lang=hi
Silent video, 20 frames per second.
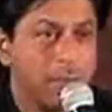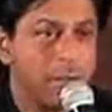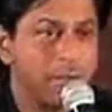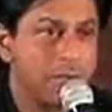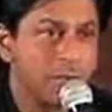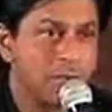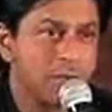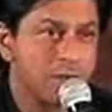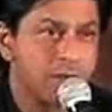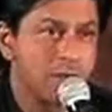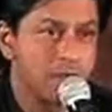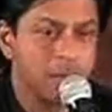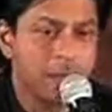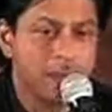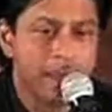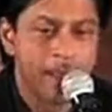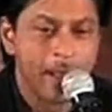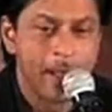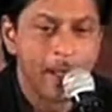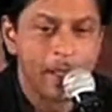बच्चों से
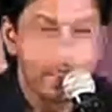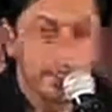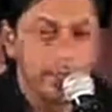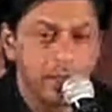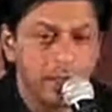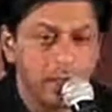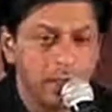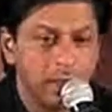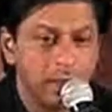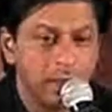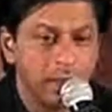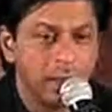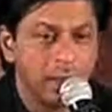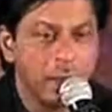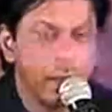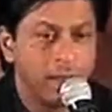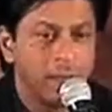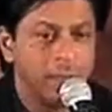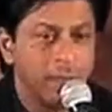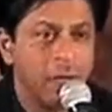
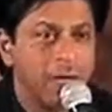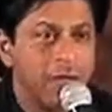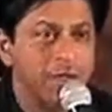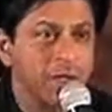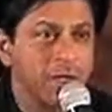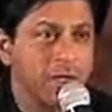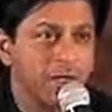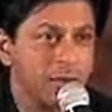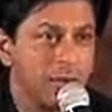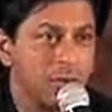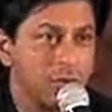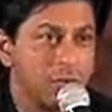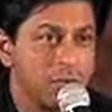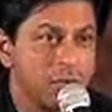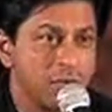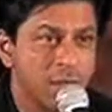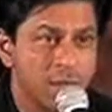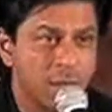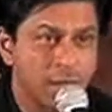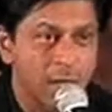हर भाषा के
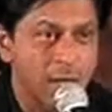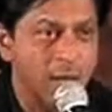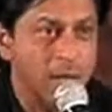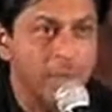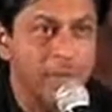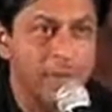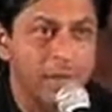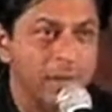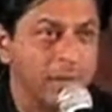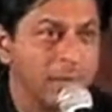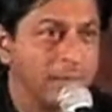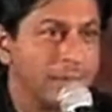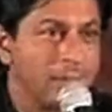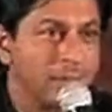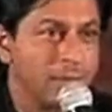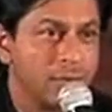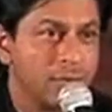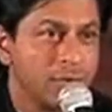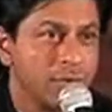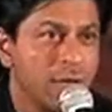लोगों से यहाँ पे
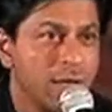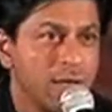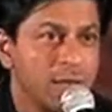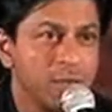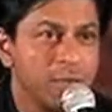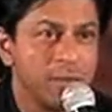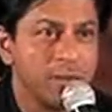गुजरात